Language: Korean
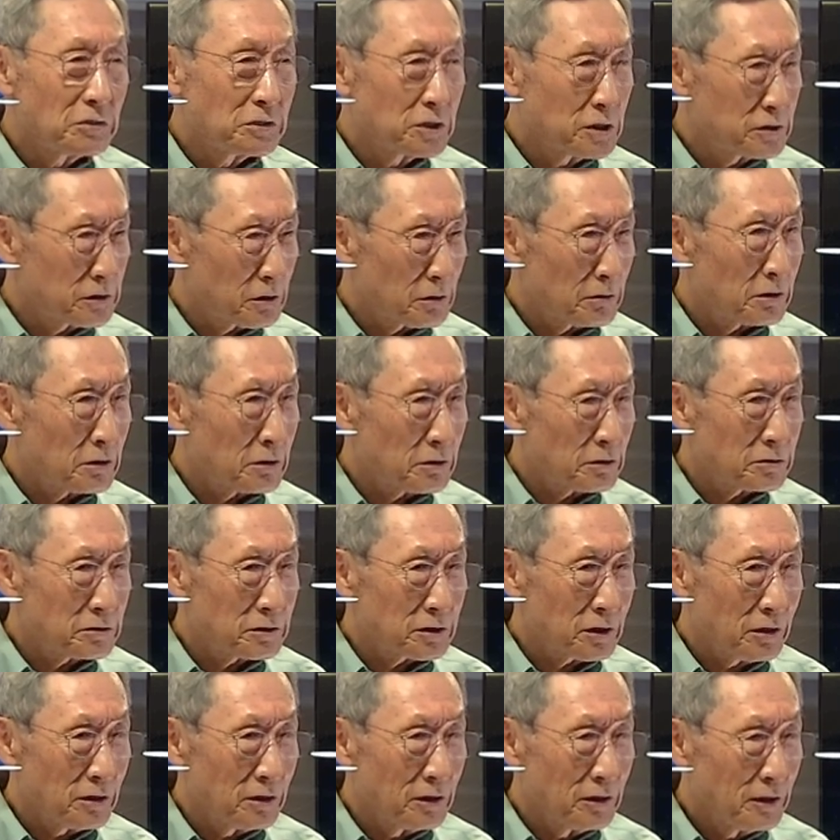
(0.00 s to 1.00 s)

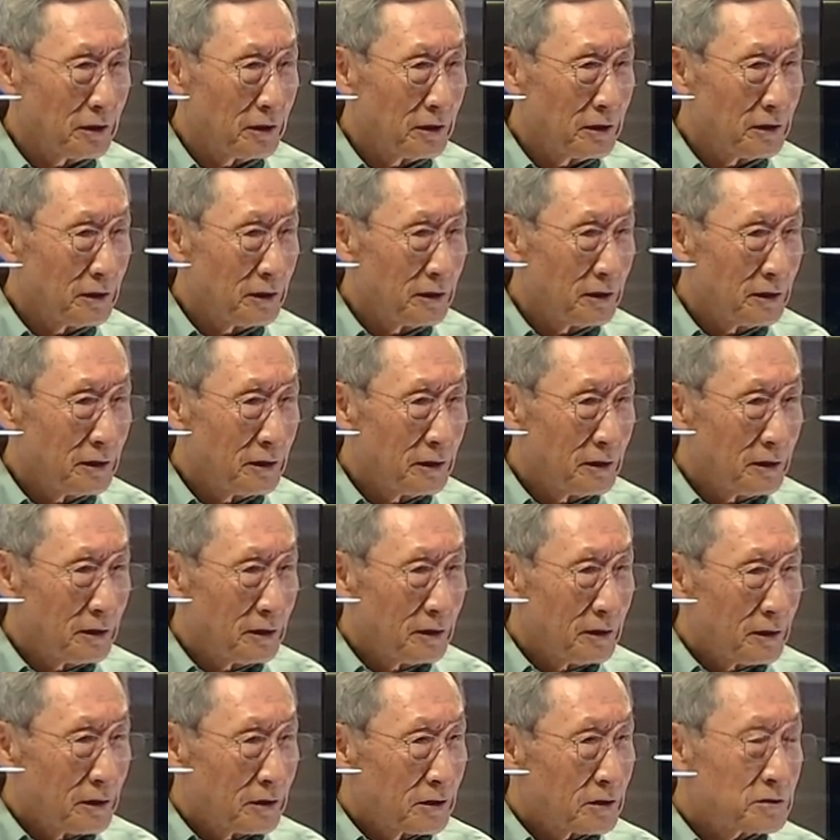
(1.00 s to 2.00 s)
써여서
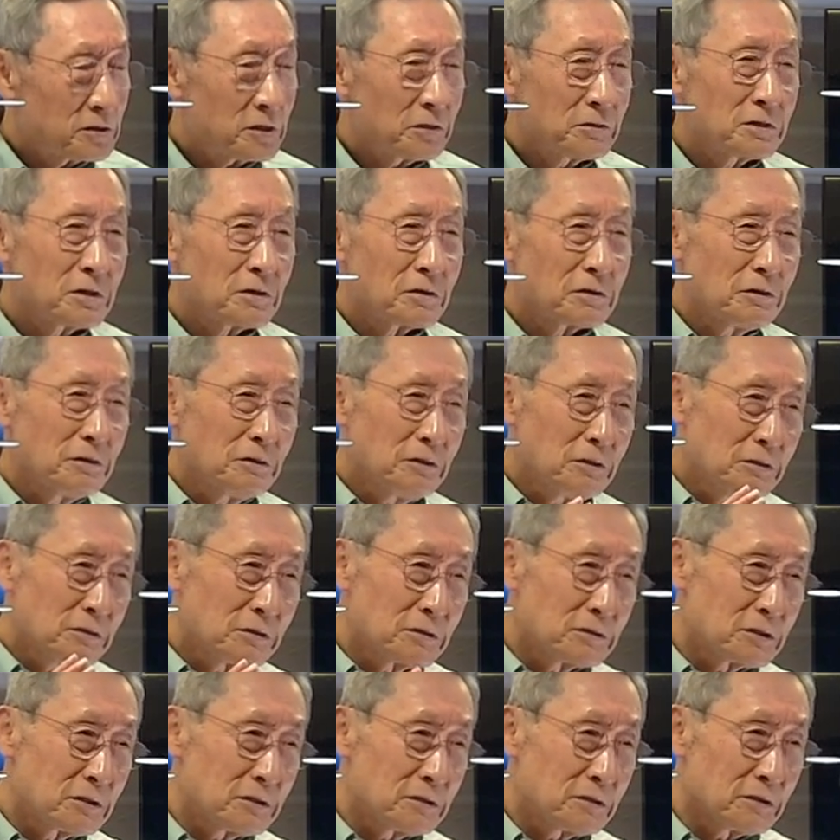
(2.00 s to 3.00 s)
그래서 그런
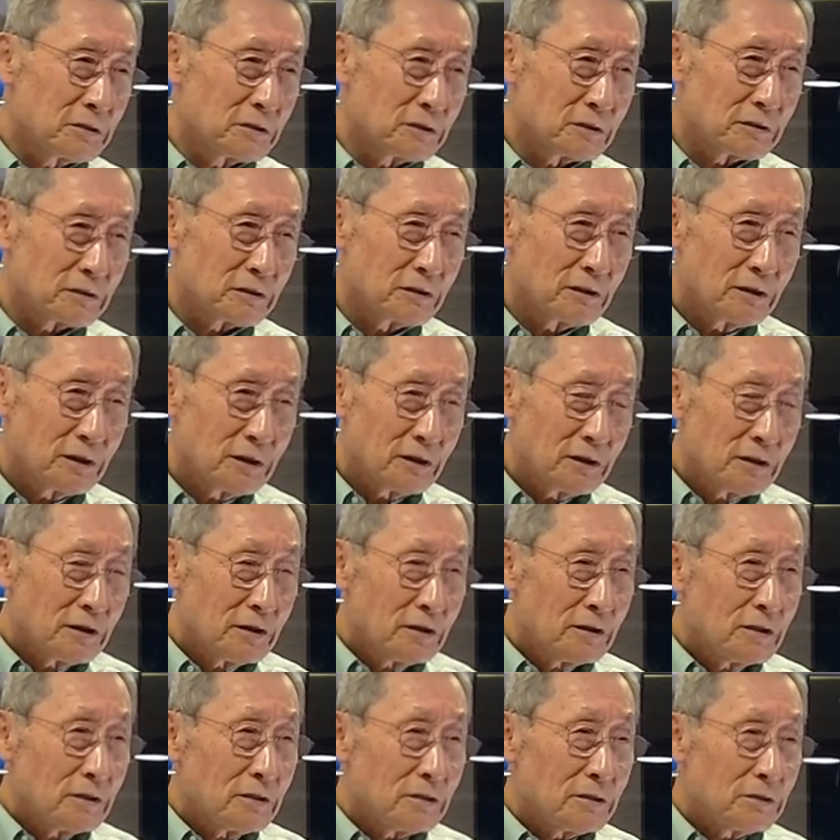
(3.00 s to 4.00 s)
거는
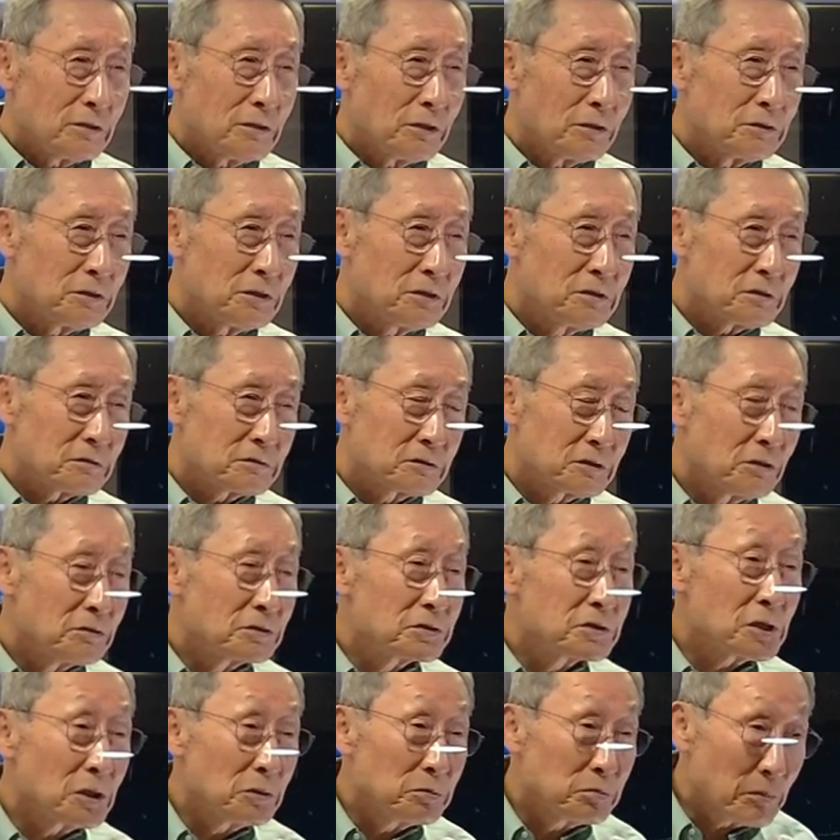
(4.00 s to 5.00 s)
너희들
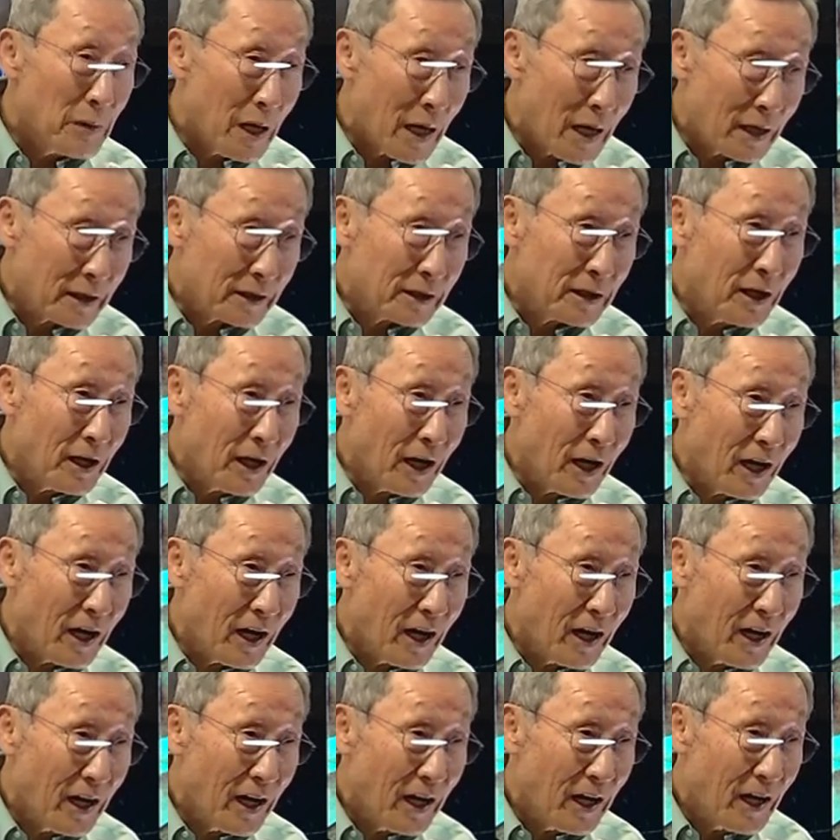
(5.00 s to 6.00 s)
걱정 마라
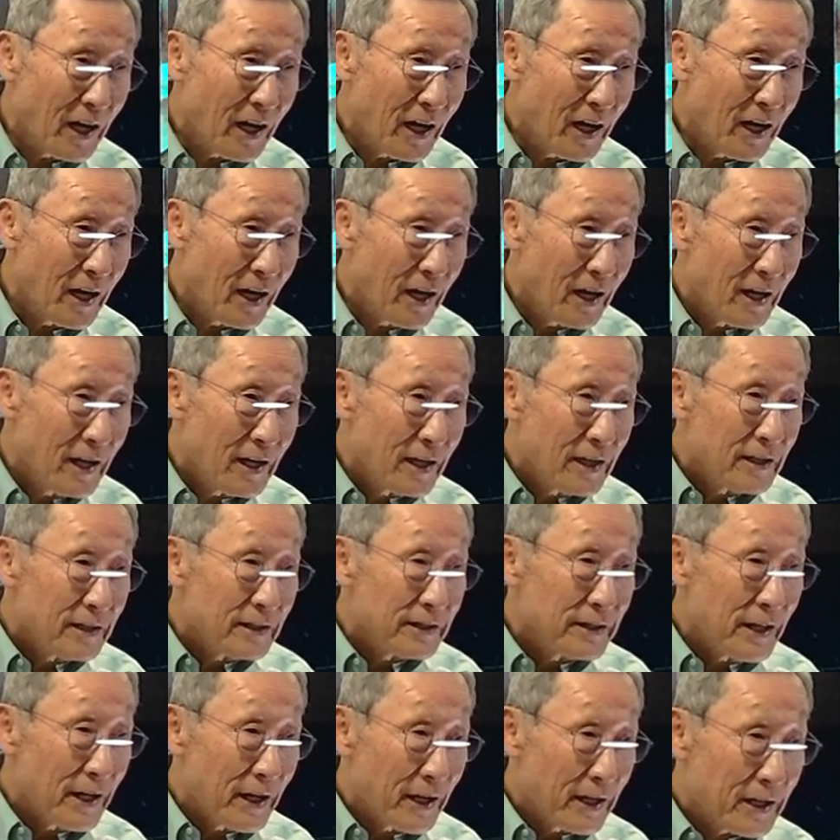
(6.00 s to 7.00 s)

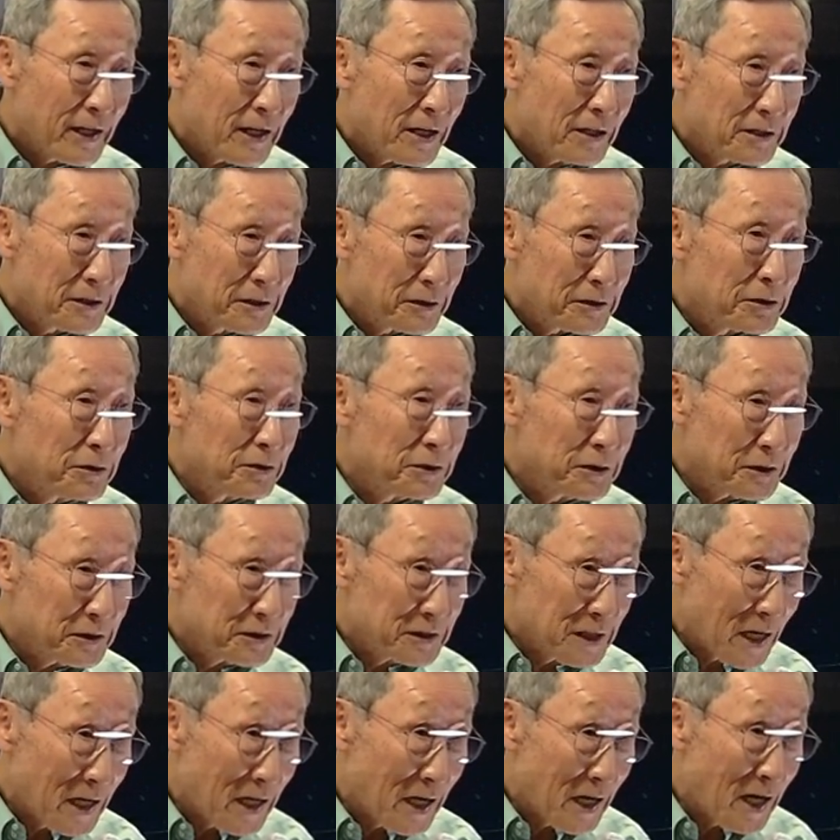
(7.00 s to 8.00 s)
내가 그런 걸
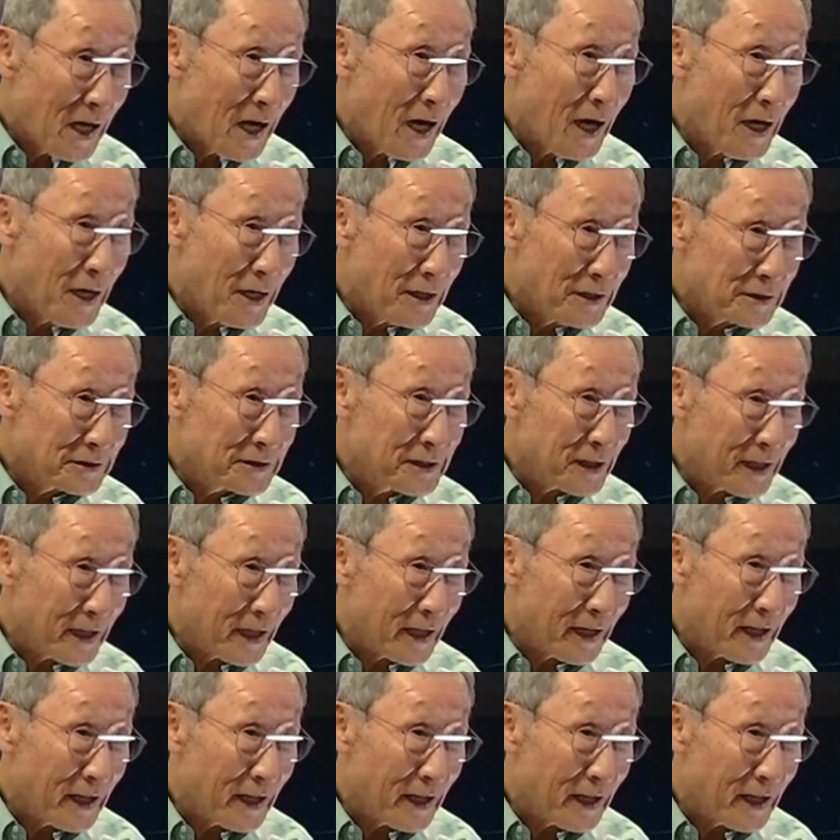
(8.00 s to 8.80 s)
다 어떻게